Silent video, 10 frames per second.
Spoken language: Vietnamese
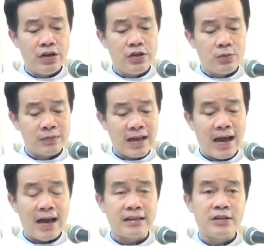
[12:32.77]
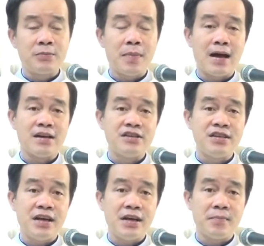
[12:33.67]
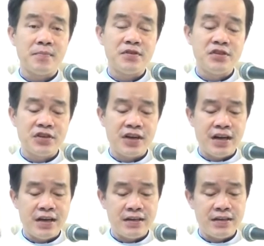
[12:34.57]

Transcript: chúng ta, thưa ông bà anh chị em, trước hết